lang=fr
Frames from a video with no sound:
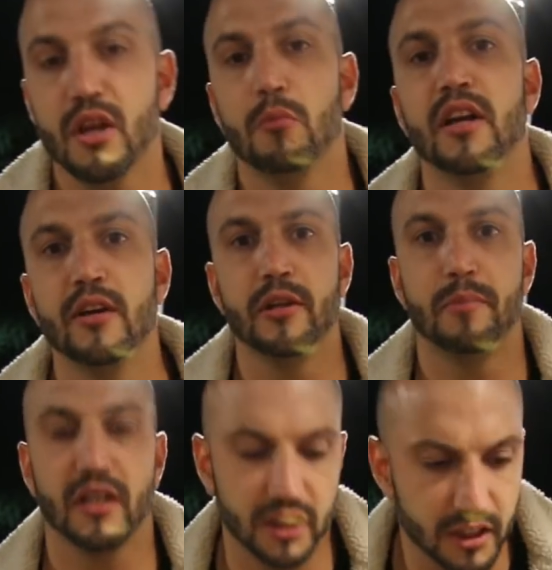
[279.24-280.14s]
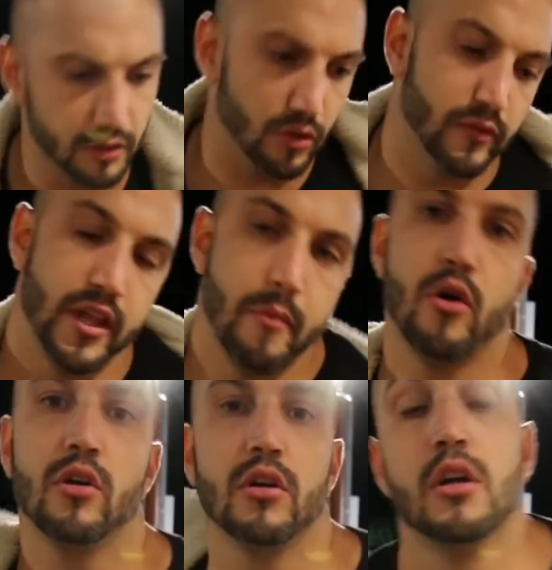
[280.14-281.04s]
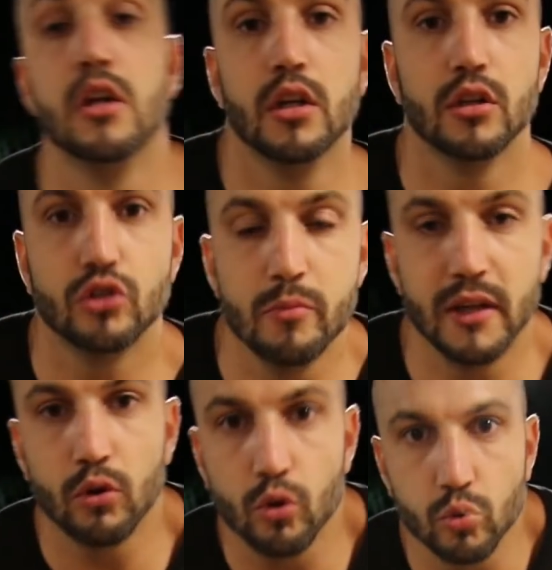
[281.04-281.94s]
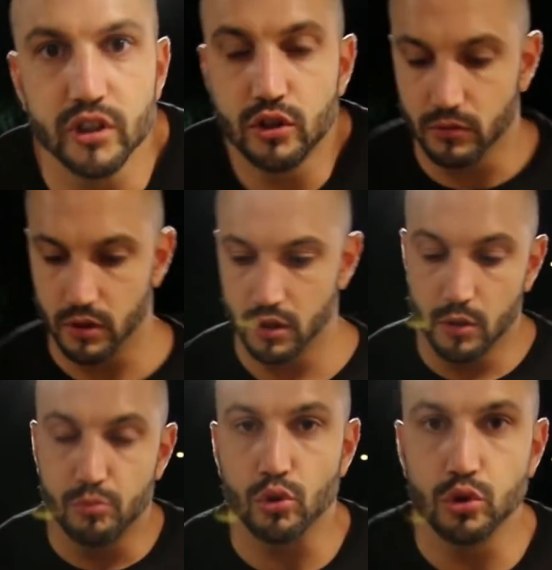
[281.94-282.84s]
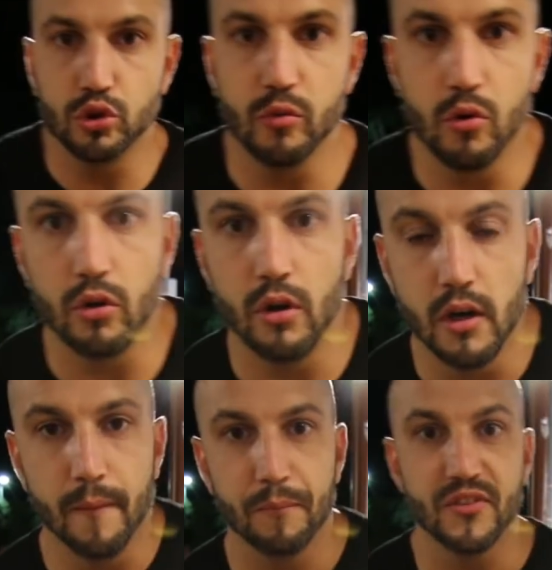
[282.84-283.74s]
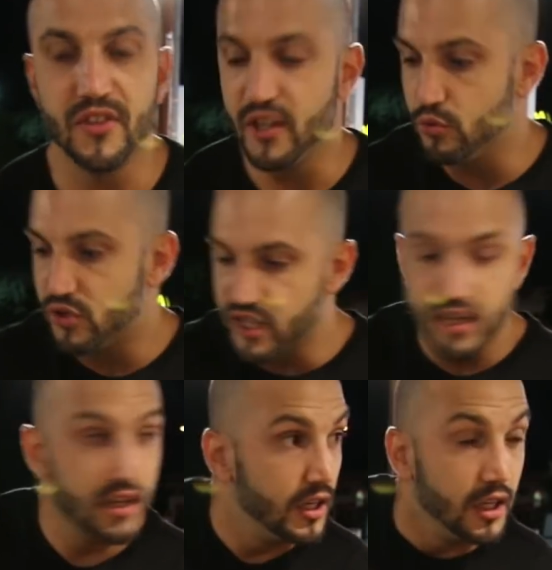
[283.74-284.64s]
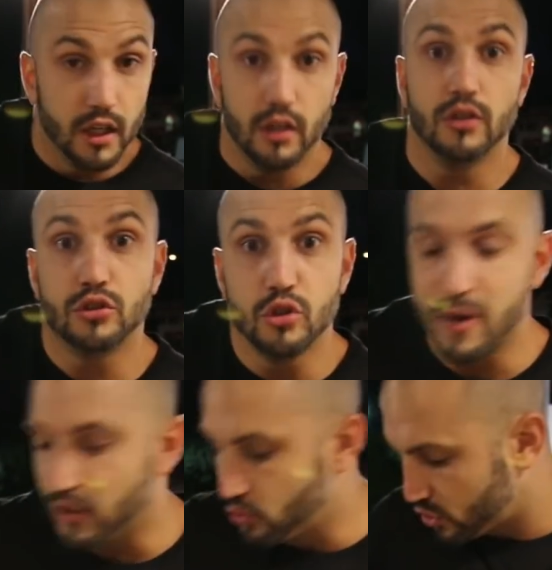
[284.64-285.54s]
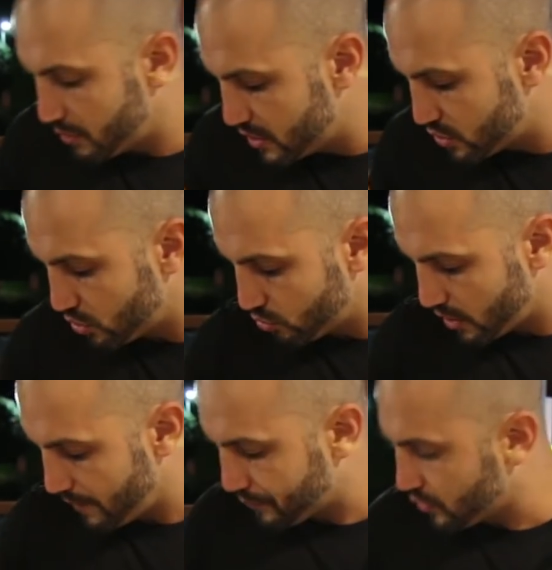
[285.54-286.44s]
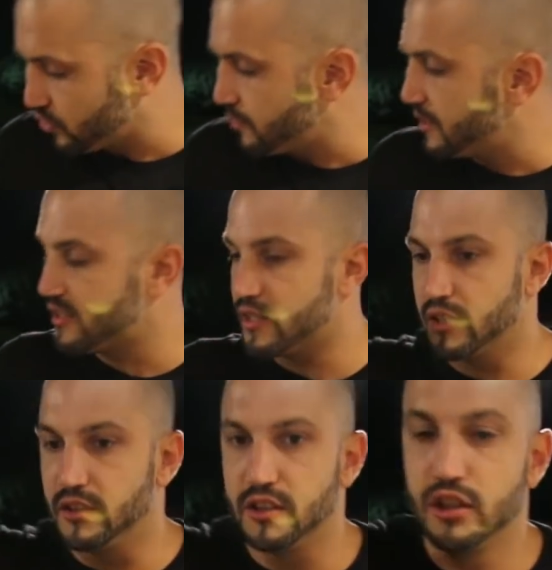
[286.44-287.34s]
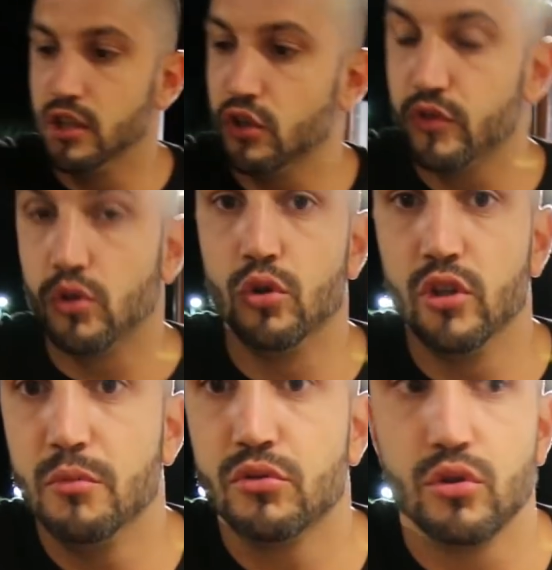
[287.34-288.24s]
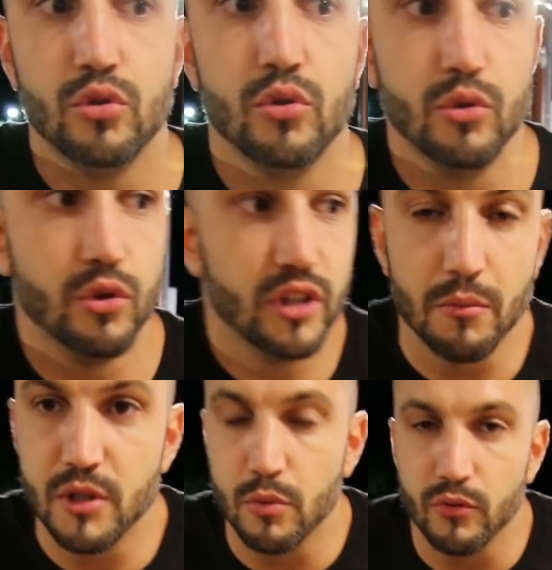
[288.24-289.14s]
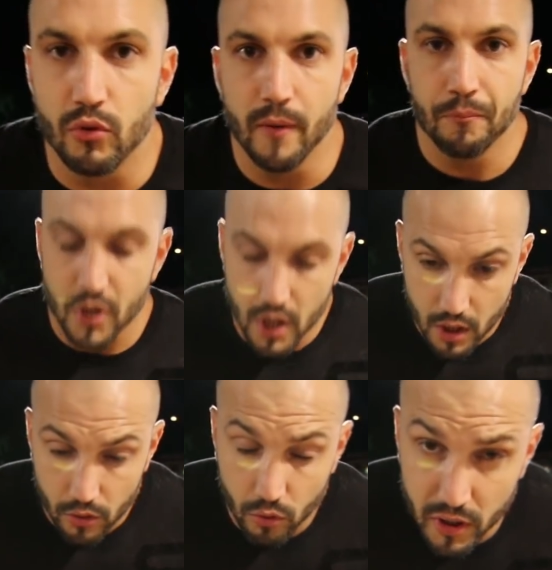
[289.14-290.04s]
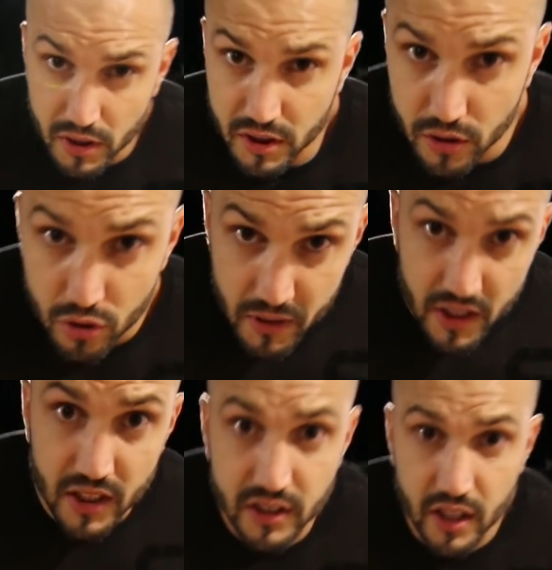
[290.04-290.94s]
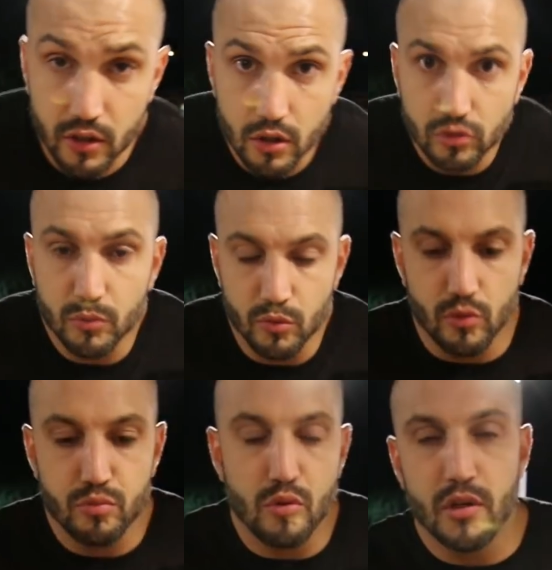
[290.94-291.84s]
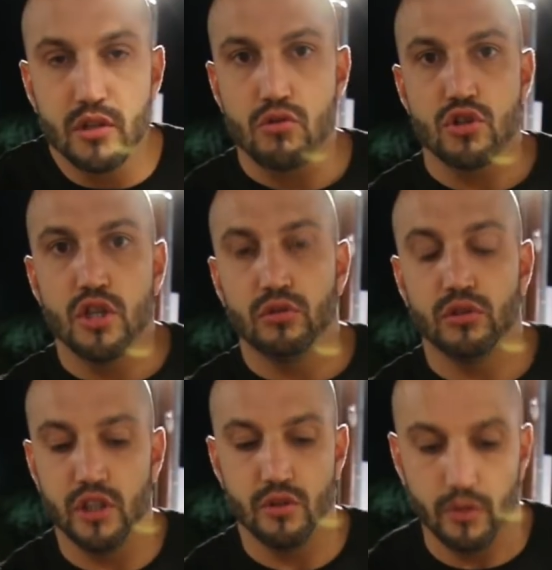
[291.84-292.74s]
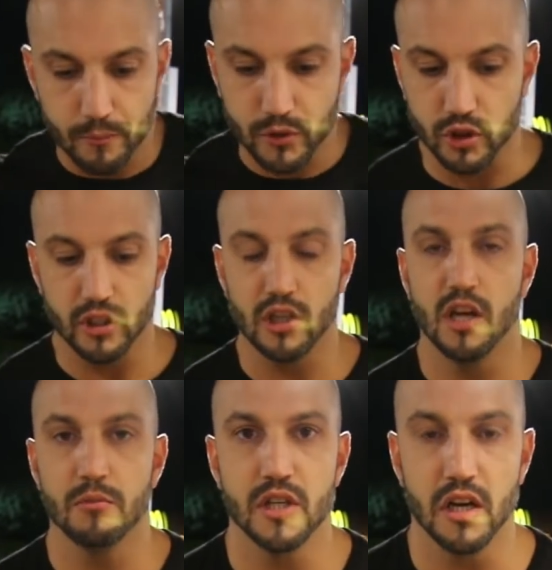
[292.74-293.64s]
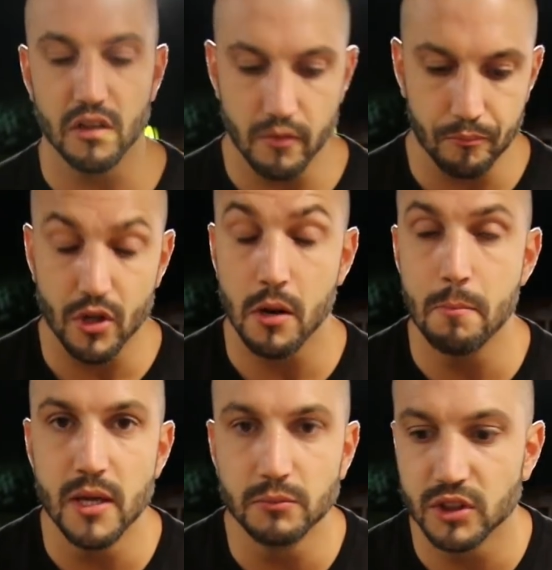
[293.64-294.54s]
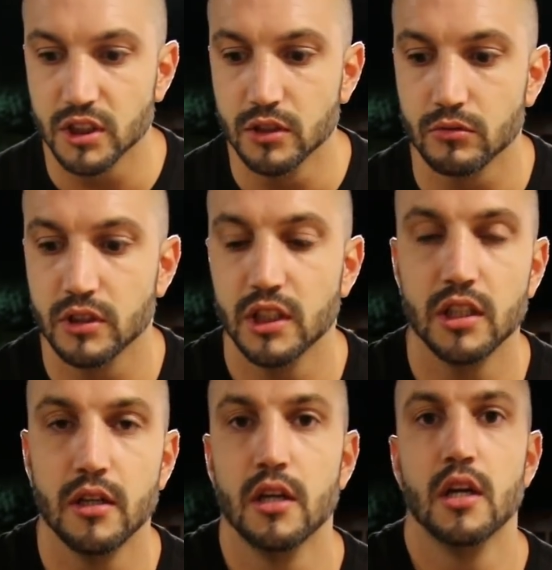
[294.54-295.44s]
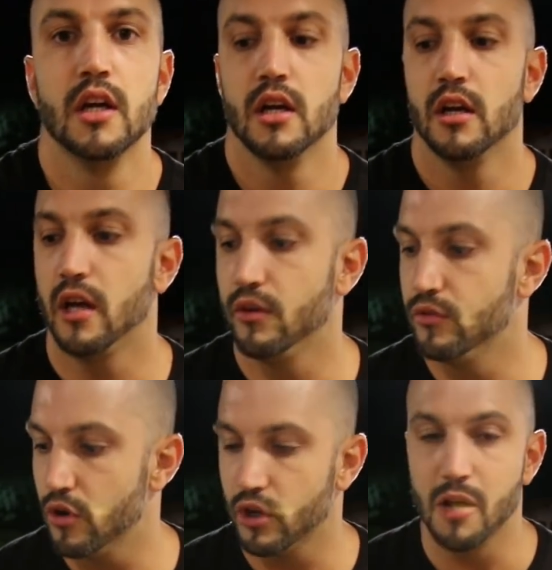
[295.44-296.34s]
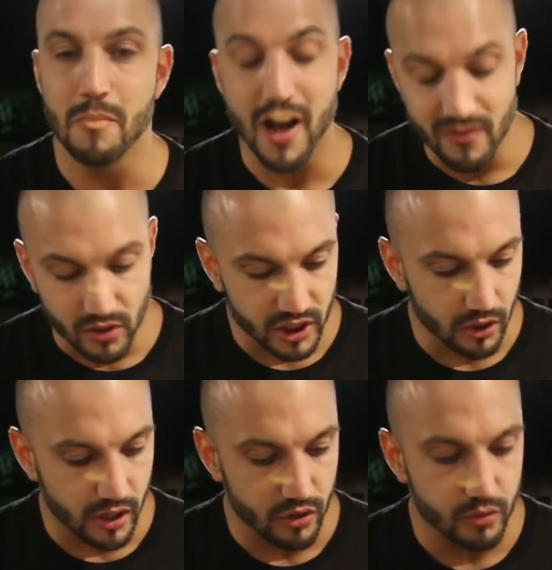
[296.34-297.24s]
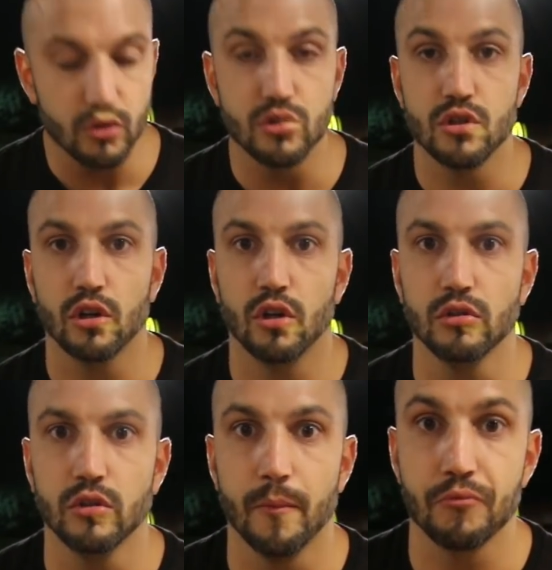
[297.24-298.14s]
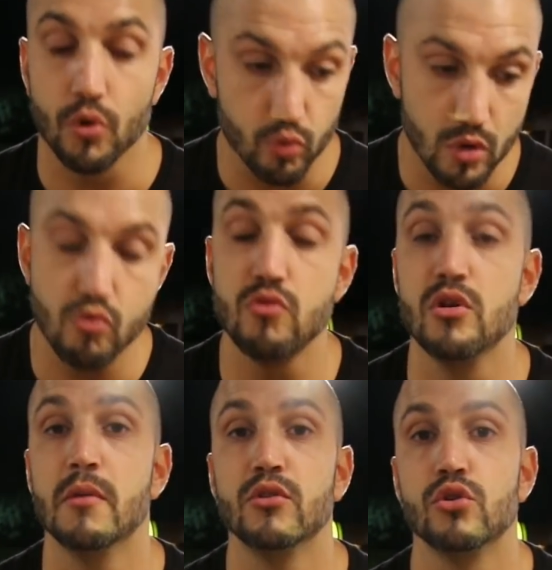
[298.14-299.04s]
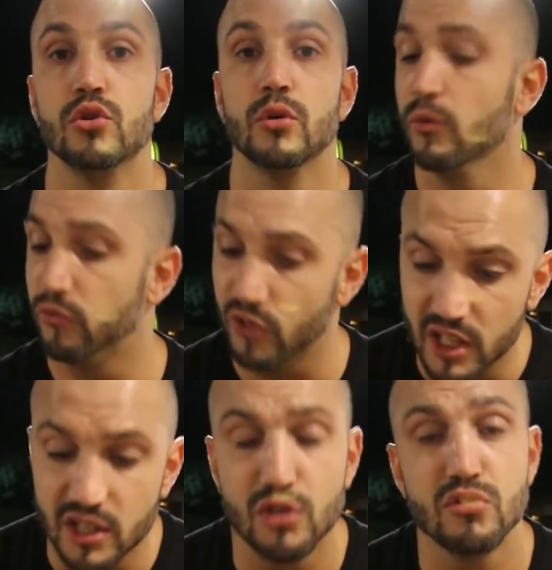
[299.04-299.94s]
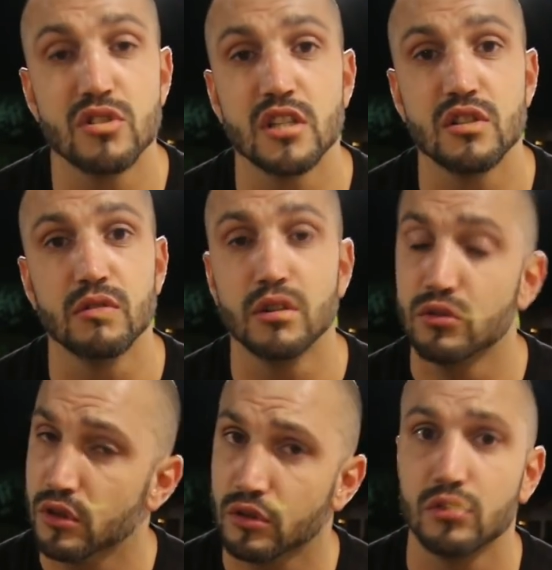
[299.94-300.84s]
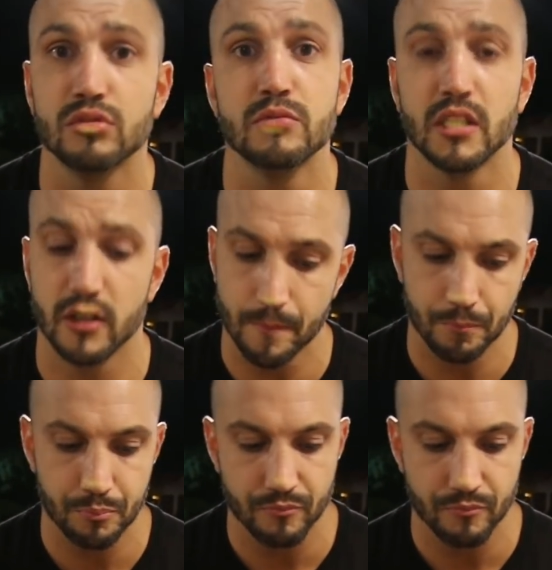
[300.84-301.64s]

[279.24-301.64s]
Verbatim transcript: Bon allez, on est parti. On va d'abord se mettre en condition hein, pour justement euh, déguster ce McDo comme il se doit. Donc je vais mettre ça ici. D'ailleurs, je vais te le donner puisque tu as un petit peu froid. Donc on a décidé de se mettre à l'extérieur tout simplement pour pas déranger les autres clients puisqu'il y en a quand même qui arrivent. Même si on est à une heure quand même avancée dans la nuit, 2h30. Oui, oui, oui, monsieur. On fait des dégustations à 2h30 du matin.